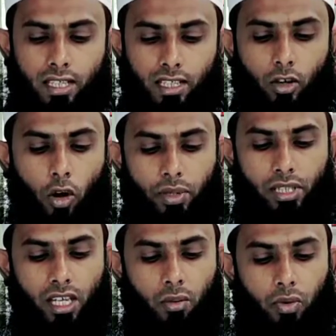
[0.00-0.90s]
এটি
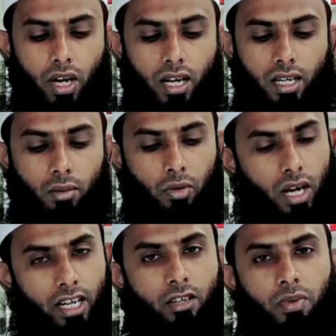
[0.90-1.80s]
অফিসিয়াল প্রোডাক্ট এবং
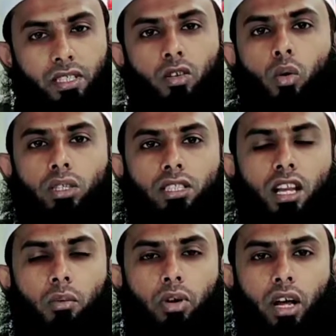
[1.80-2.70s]
হান্ড্রেড পার্সেন্ট
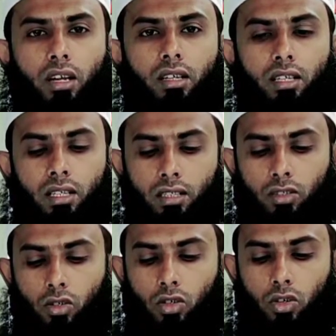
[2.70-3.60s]
অরিজিনাল প্রোডাক্ট
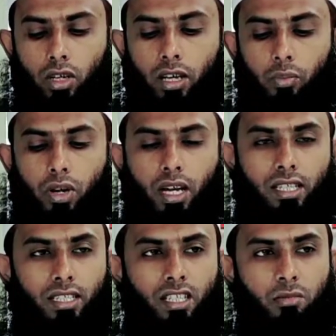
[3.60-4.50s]
তো এই
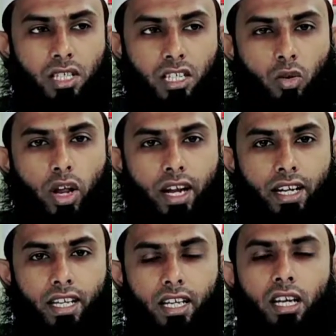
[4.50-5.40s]
প্রোডাক্টটি তিন মাসের
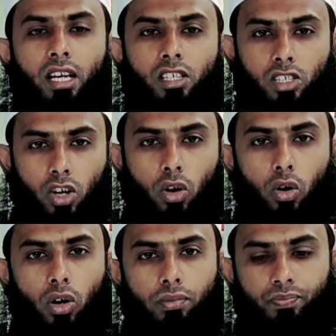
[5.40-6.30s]
ওয়ারেন্টি সহ
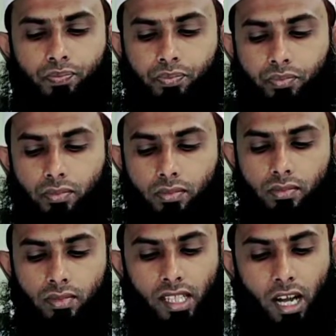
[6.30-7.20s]

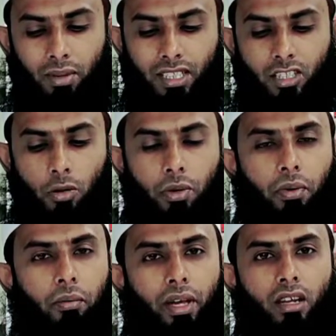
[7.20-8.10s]
আমাদের সবে
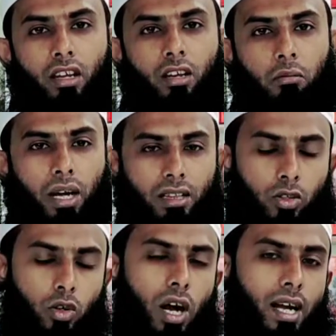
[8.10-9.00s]
পাবেন
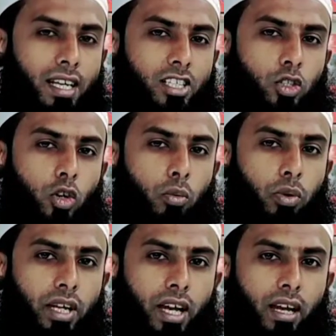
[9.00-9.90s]
মাত্র আঠাশশো
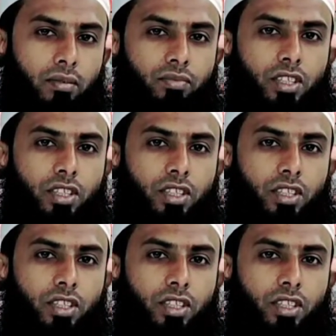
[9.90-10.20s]
টাকা